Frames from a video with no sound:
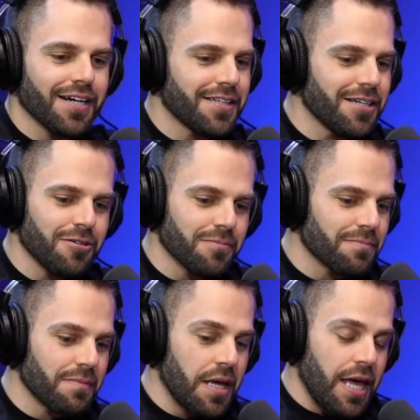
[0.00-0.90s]
então...
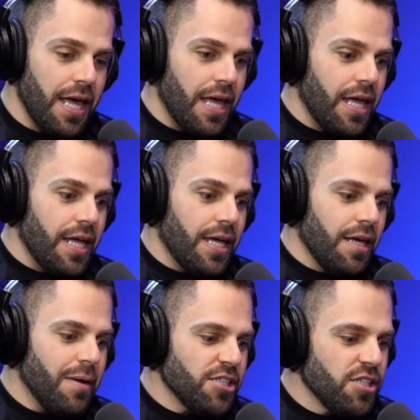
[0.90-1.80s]

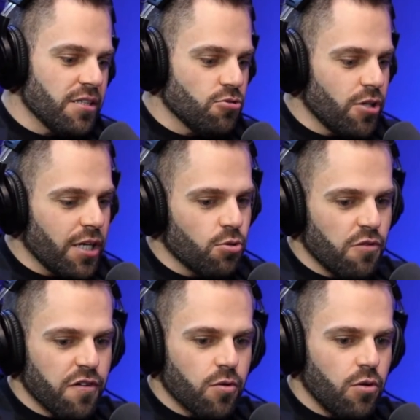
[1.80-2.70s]
Imagina, o jogador
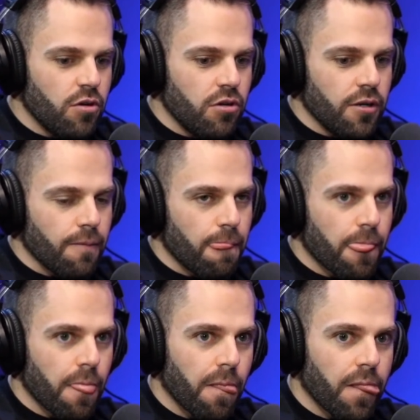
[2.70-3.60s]
ficou...
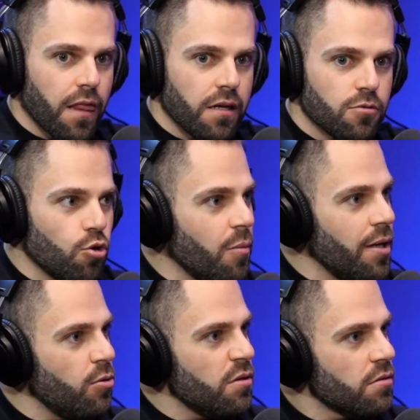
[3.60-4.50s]

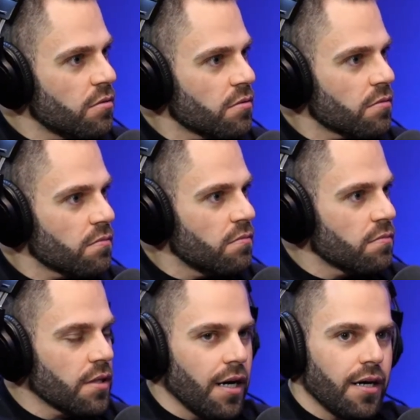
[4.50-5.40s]
Dormiu,
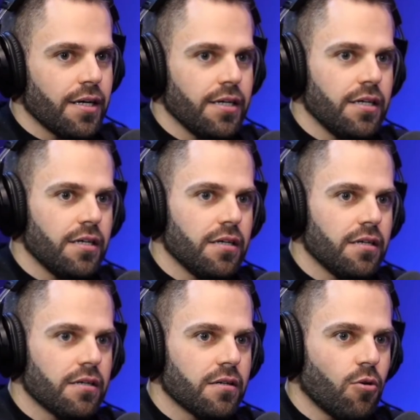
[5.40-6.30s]
tá?
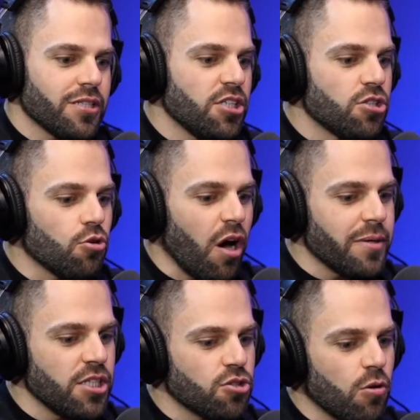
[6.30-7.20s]
E quando a gente dorme, a
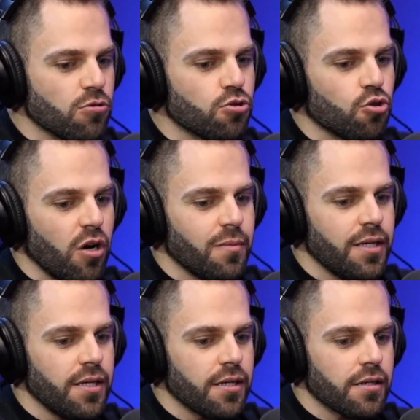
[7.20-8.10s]
gente
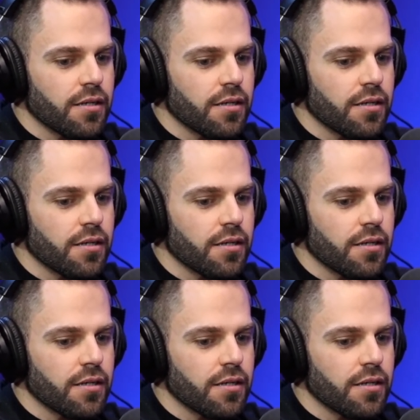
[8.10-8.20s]
consome